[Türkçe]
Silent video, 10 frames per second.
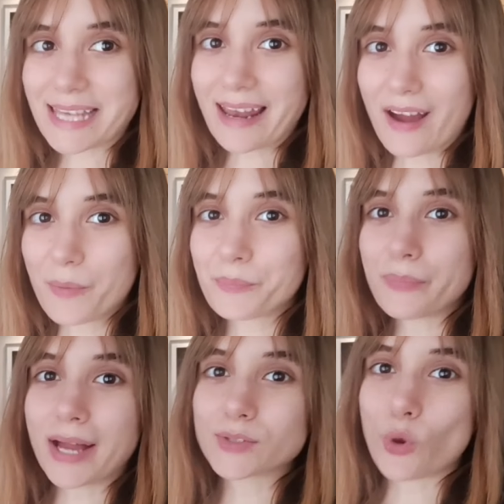Selam,
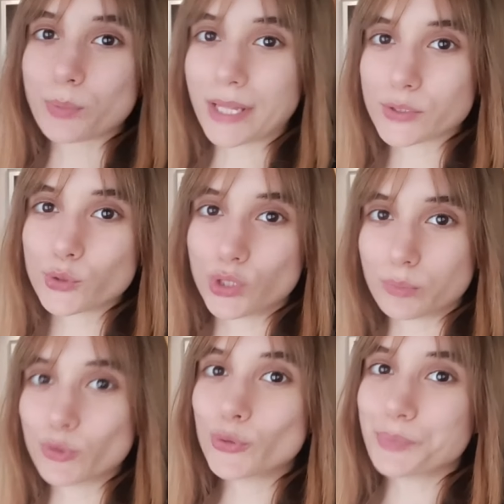ben toplantı
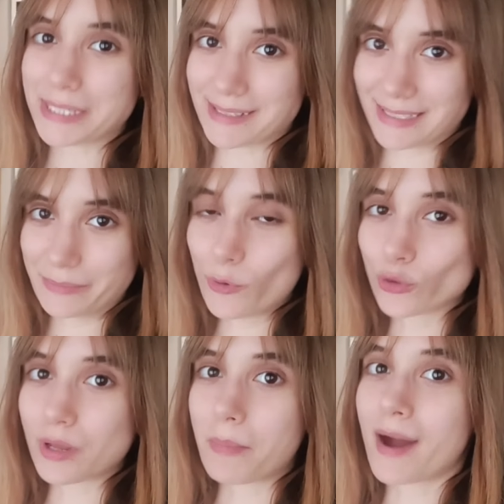günümü bitirdim,
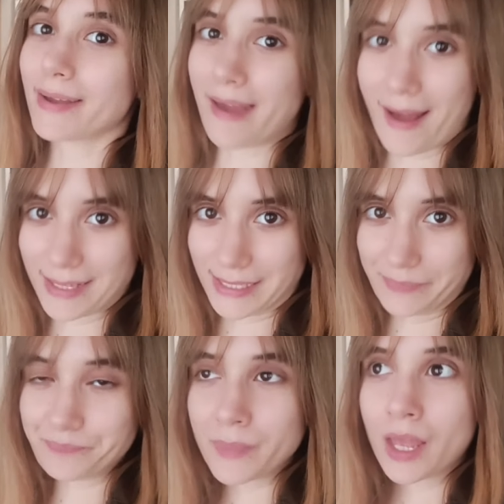odama
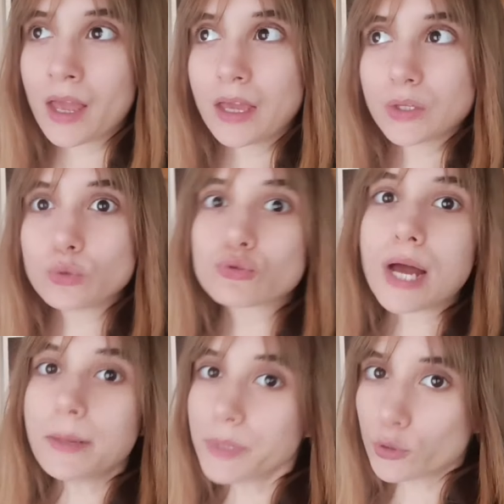geldim.
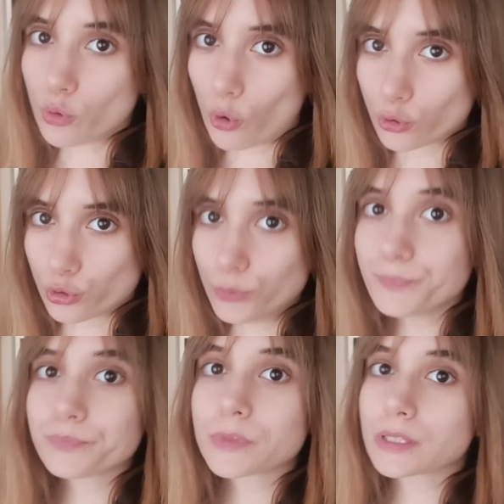Güzel bir gün
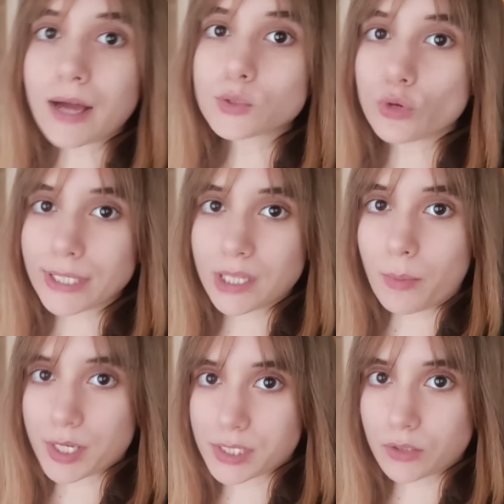oldu. Saat 12'de
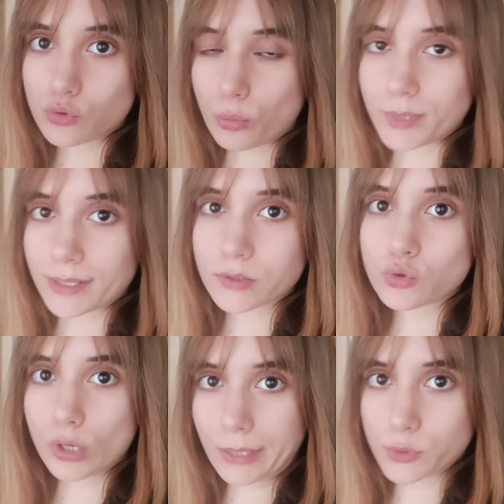başladı toplantı,
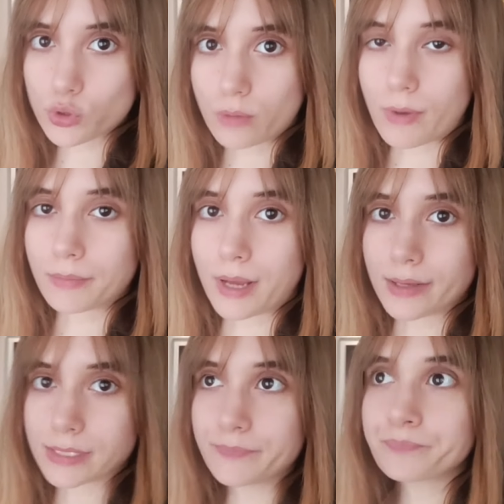söylemiş olmam
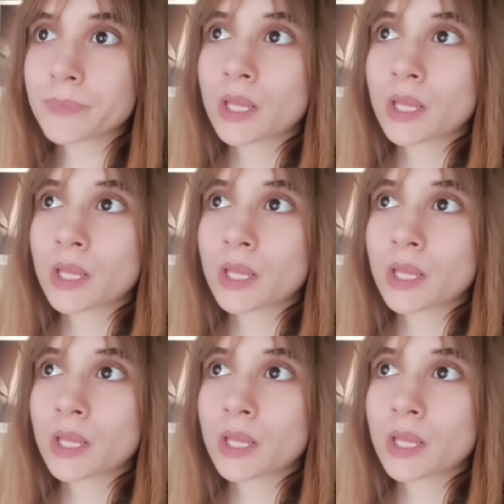lazım.